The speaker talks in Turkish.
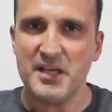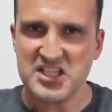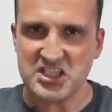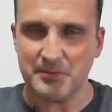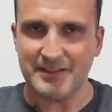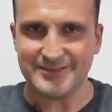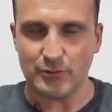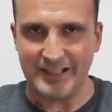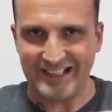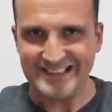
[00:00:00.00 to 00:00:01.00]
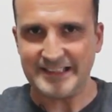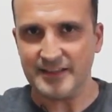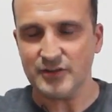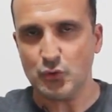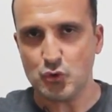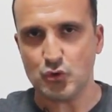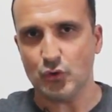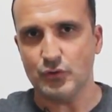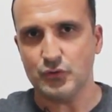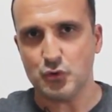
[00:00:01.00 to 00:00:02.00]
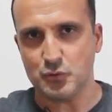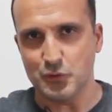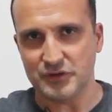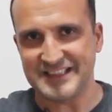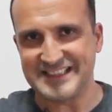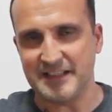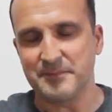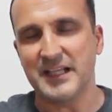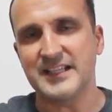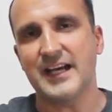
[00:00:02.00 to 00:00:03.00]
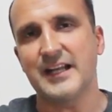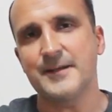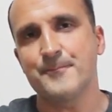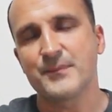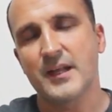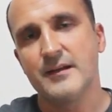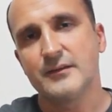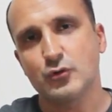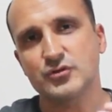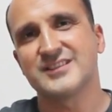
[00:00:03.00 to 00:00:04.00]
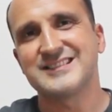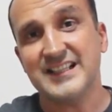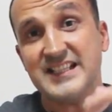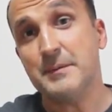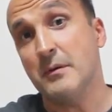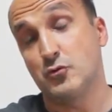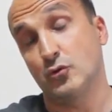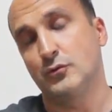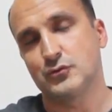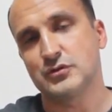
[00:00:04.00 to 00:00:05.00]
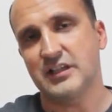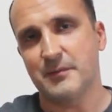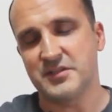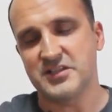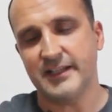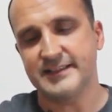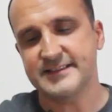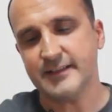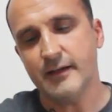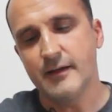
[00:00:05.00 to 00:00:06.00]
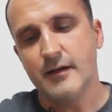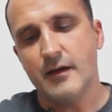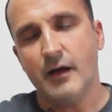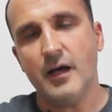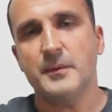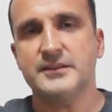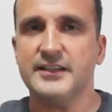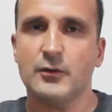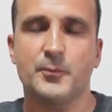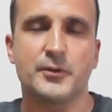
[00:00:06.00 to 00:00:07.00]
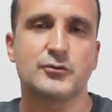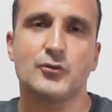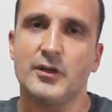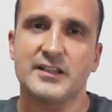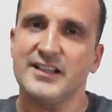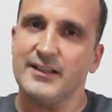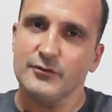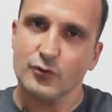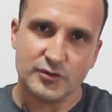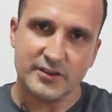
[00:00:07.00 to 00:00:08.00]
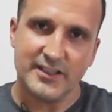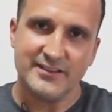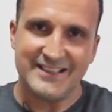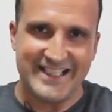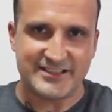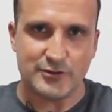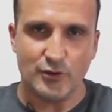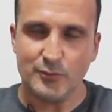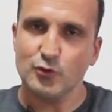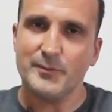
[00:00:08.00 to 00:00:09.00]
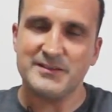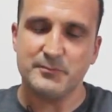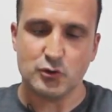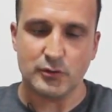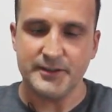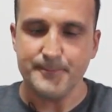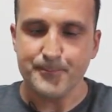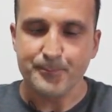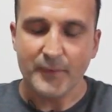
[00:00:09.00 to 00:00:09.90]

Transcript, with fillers: 5 GB olan kadarın düşüyor, düşmüyor sistemden. Yani kotanızdan yememiş oluyorsunuz tabiri caizse. Ama diğer operatörlerde kotadan eksiliyor. Bunu belirtmiş olayım.